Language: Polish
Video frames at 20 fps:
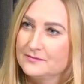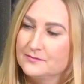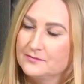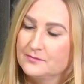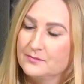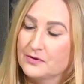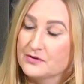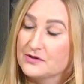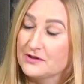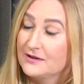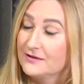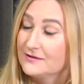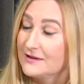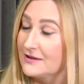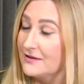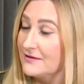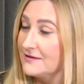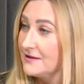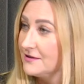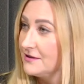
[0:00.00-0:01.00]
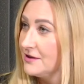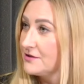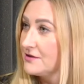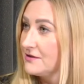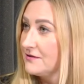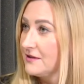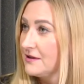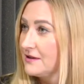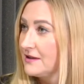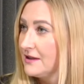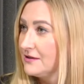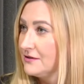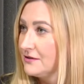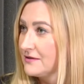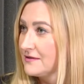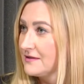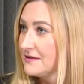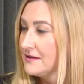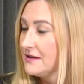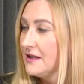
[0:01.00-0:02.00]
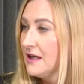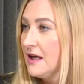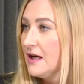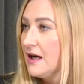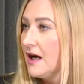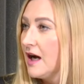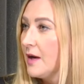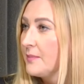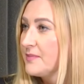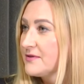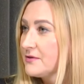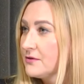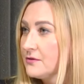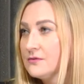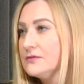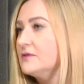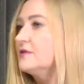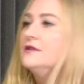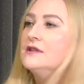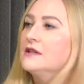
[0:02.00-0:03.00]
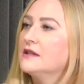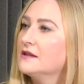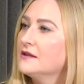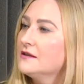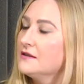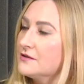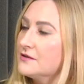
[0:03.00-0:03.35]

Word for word: Bożego Narodzenia czy Wielkanocy, absolutnie